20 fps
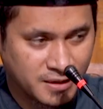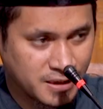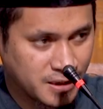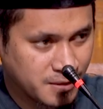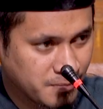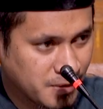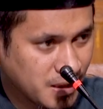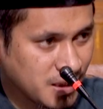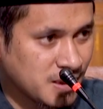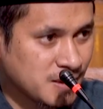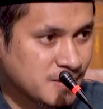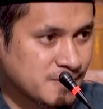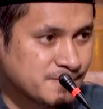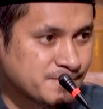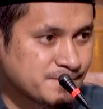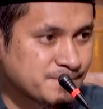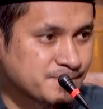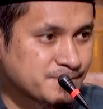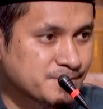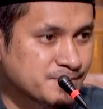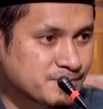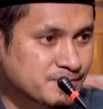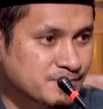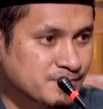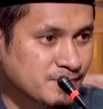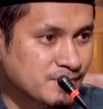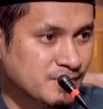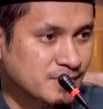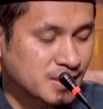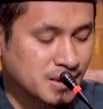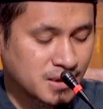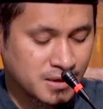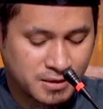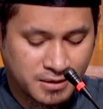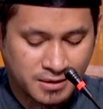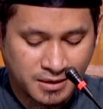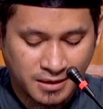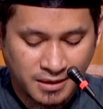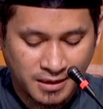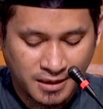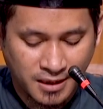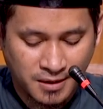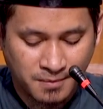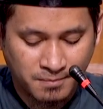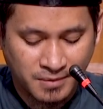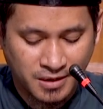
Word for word: Lima. Lima. Telah